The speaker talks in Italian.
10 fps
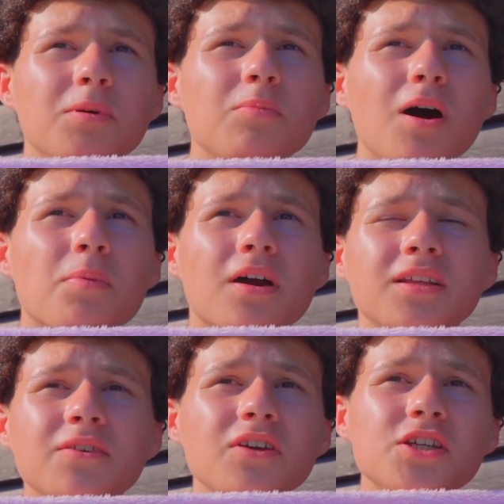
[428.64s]
Barbie, mi
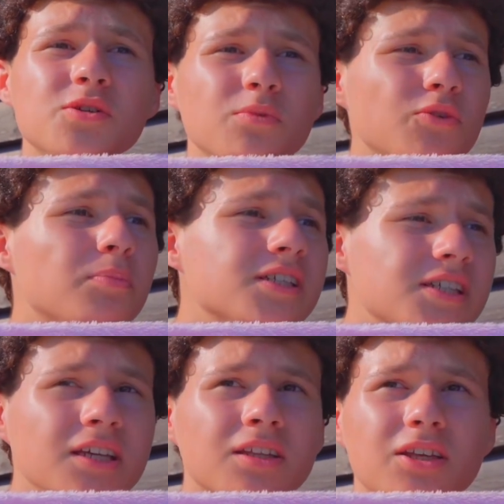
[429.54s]
hanno gettato i
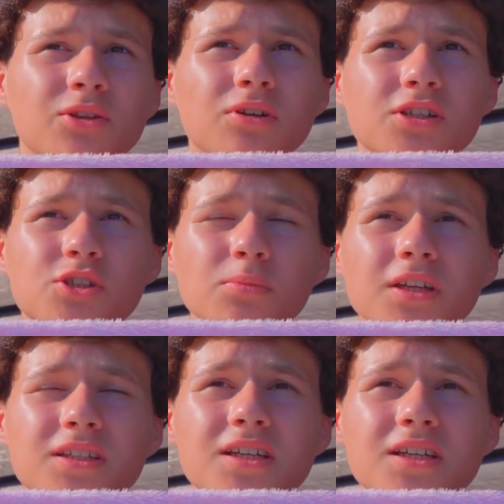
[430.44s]
vestiti in piscina e ora che